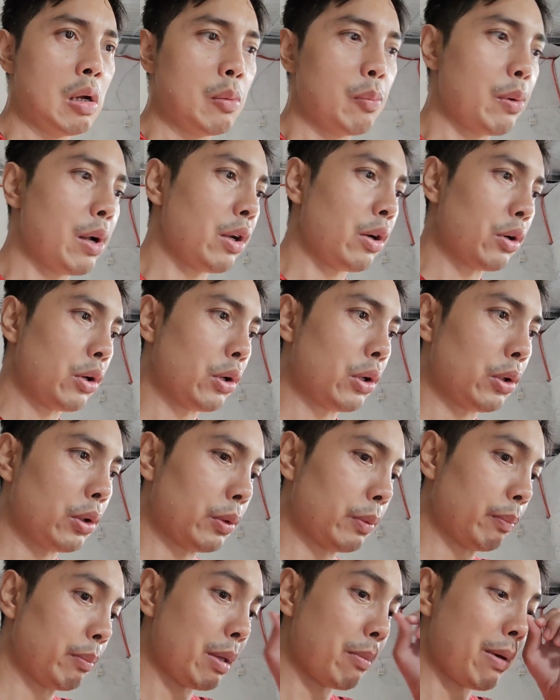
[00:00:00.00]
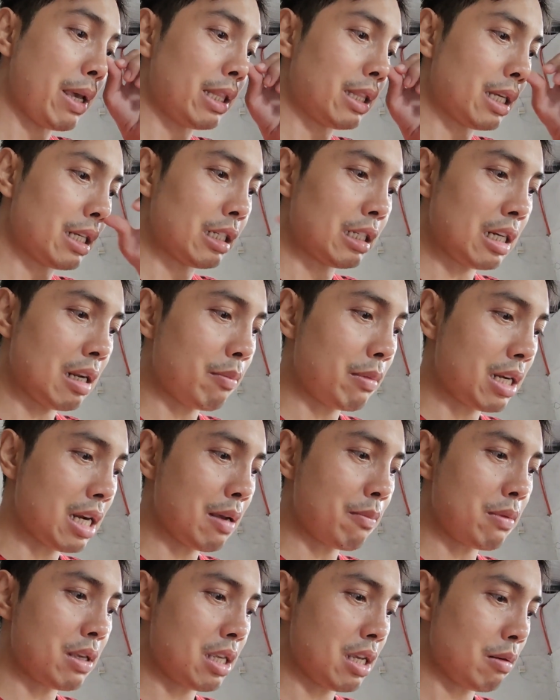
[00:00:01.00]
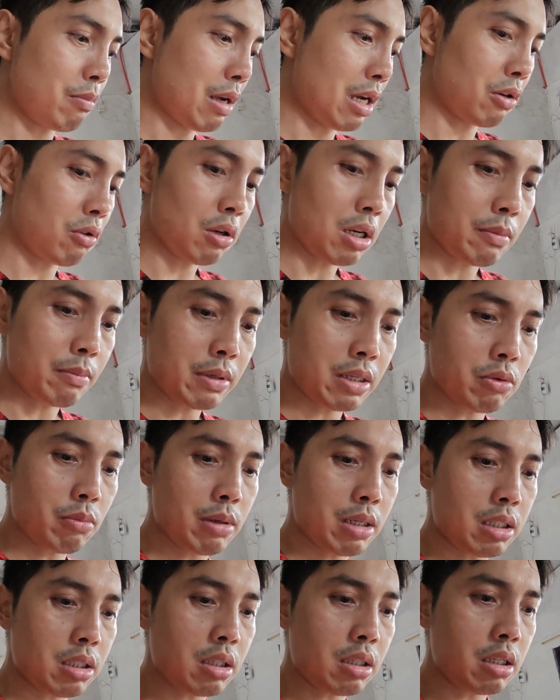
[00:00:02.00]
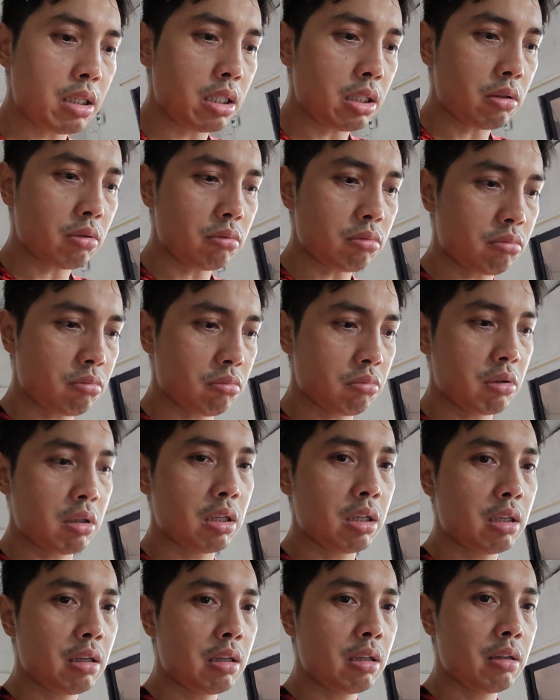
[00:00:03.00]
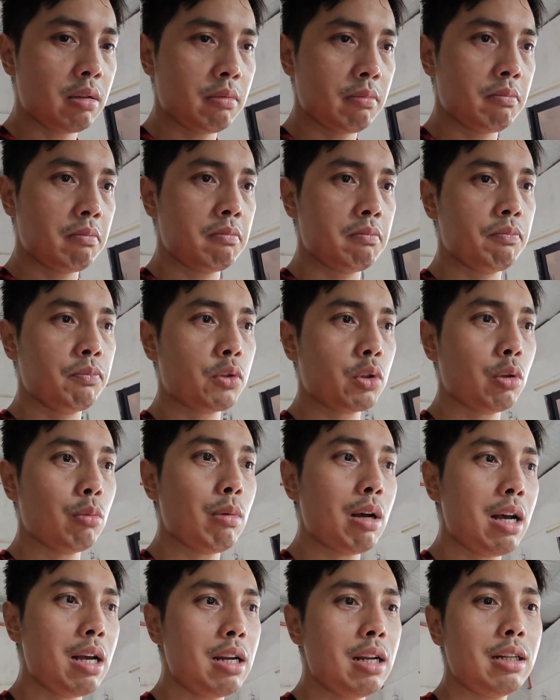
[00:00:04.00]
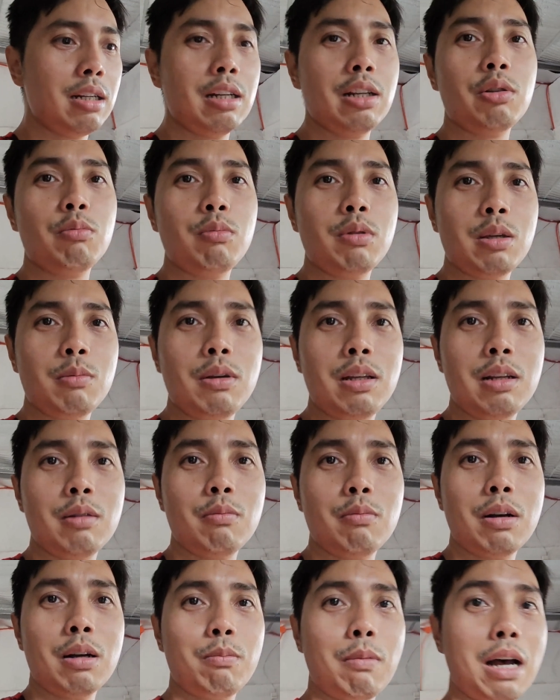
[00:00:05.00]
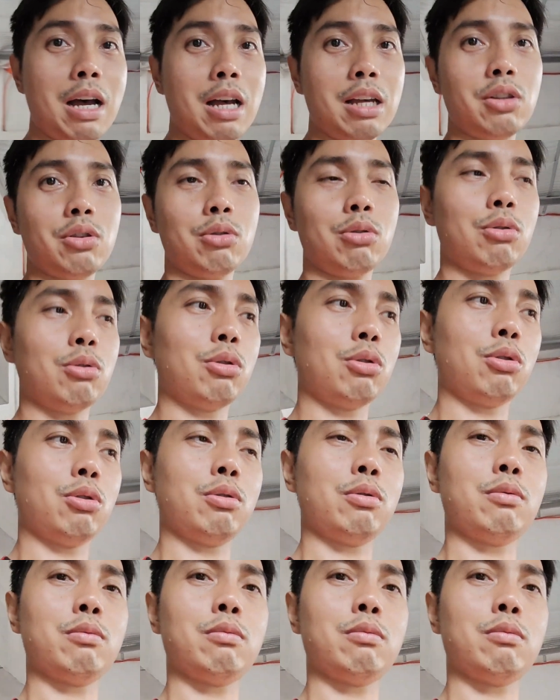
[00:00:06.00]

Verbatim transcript: Pero, bebenta rin naman namin yan bago kami umalis dito. So, bahala na lang yung bibili yung magpaayos.